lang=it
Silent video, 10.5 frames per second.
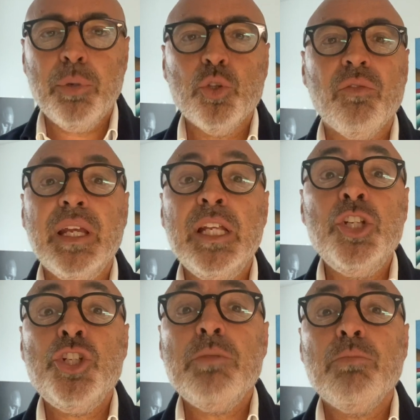dove il
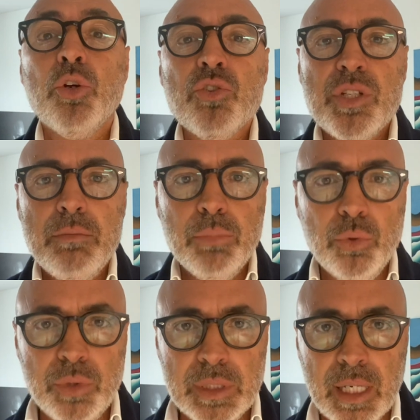cibo non si
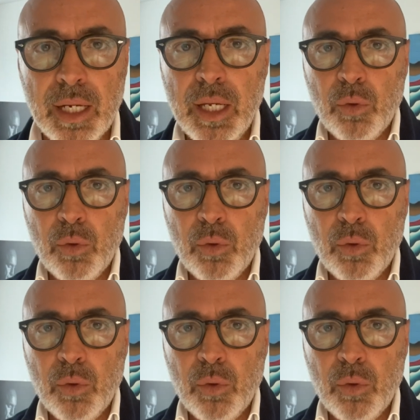butta,